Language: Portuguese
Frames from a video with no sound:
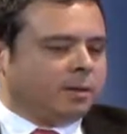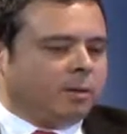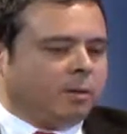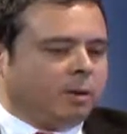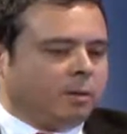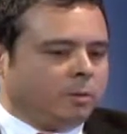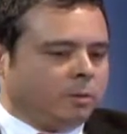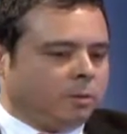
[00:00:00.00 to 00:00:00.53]
da
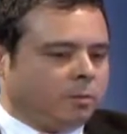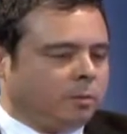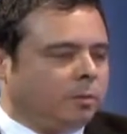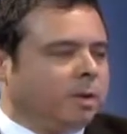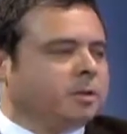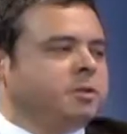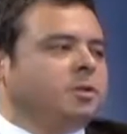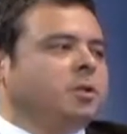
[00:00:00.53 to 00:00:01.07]
óleo
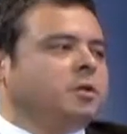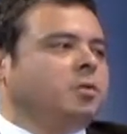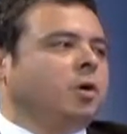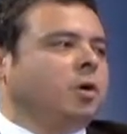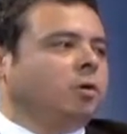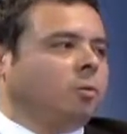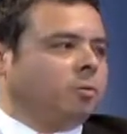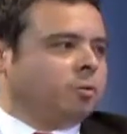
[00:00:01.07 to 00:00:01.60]
diesel, da
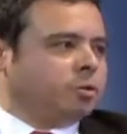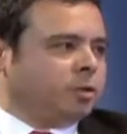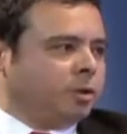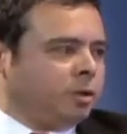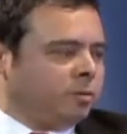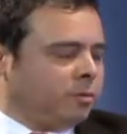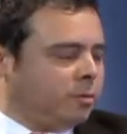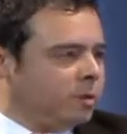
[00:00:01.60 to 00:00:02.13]
óleo diesel
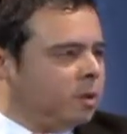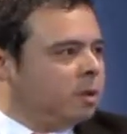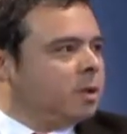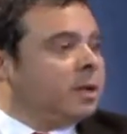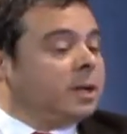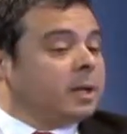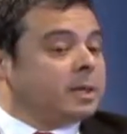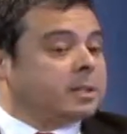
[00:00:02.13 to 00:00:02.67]
combustível,
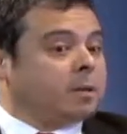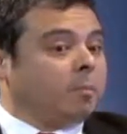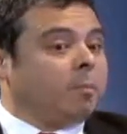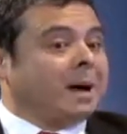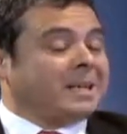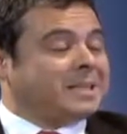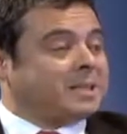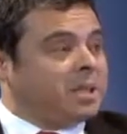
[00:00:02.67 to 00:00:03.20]
combustível, que são
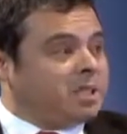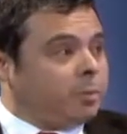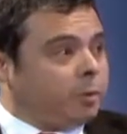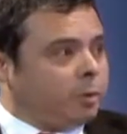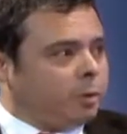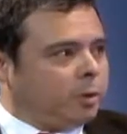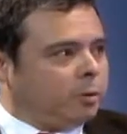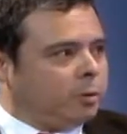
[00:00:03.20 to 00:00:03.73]
bastante
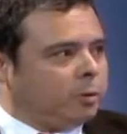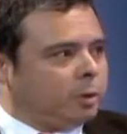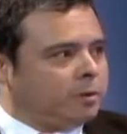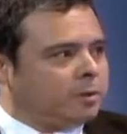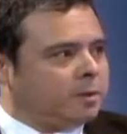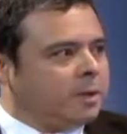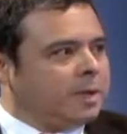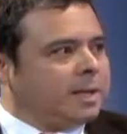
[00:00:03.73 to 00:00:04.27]

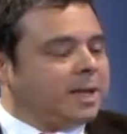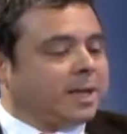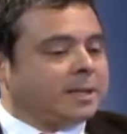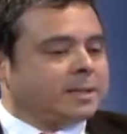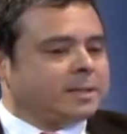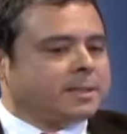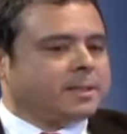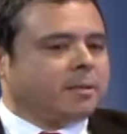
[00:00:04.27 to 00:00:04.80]
poluidoras e
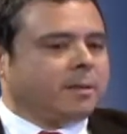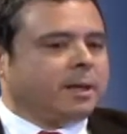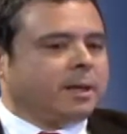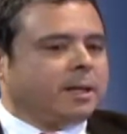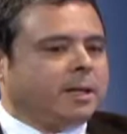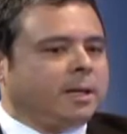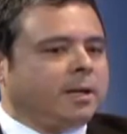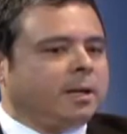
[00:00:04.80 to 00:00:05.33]
elas estão
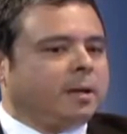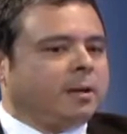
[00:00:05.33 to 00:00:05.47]
aí